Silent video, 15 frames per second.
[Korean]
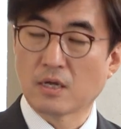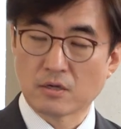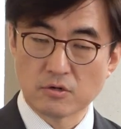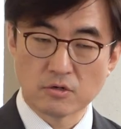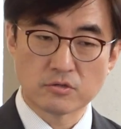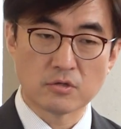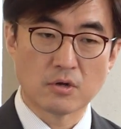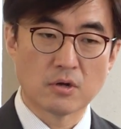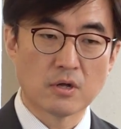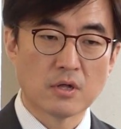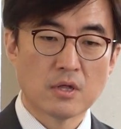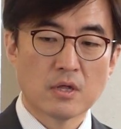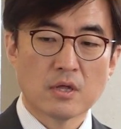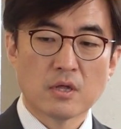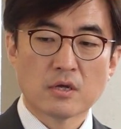예, 그렇죠.
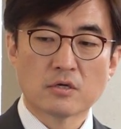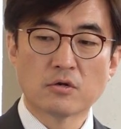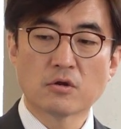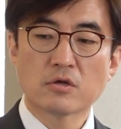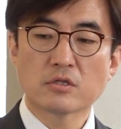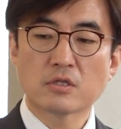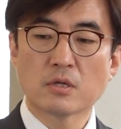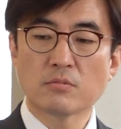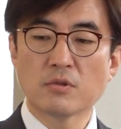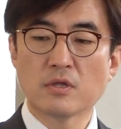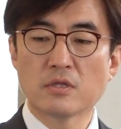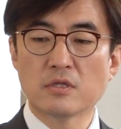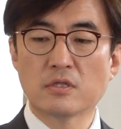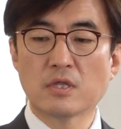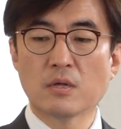예. 그렇기 때문에
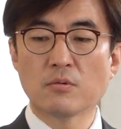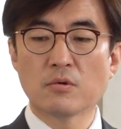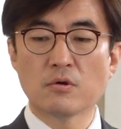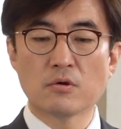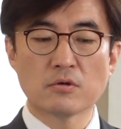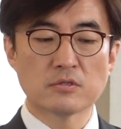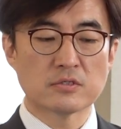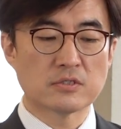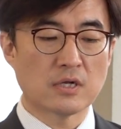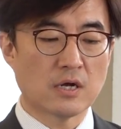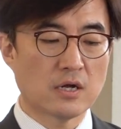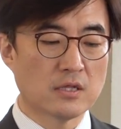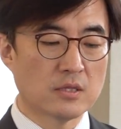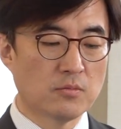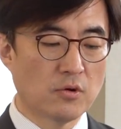이재명
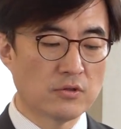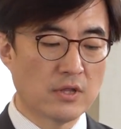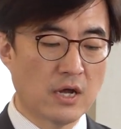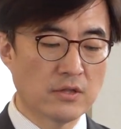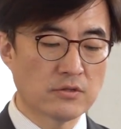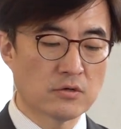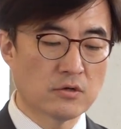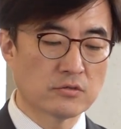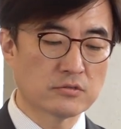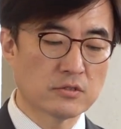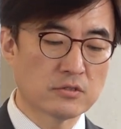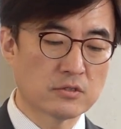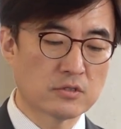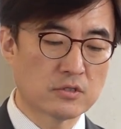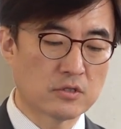지사가 이번에 하는
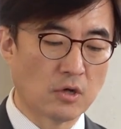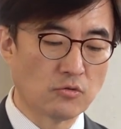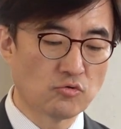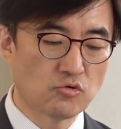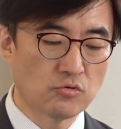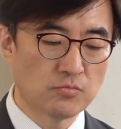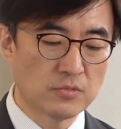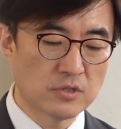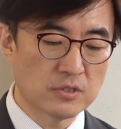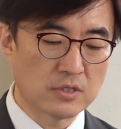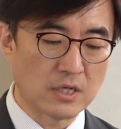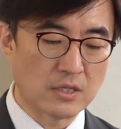것은 전 국민